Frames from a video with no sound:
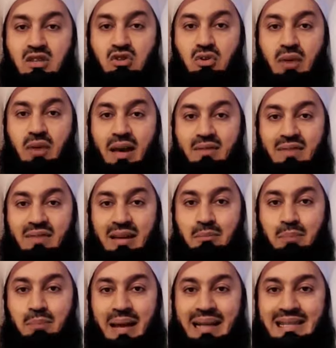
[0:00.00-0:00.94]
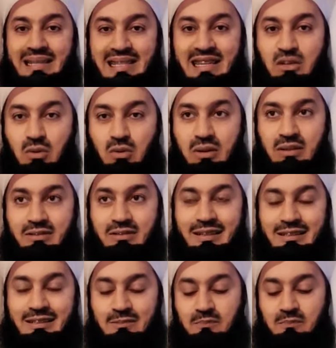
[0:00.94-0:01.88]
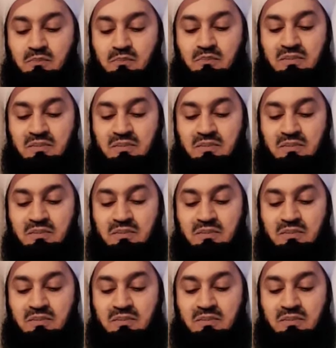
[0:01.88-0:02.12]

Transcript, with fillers: Итак, масло черного тмина.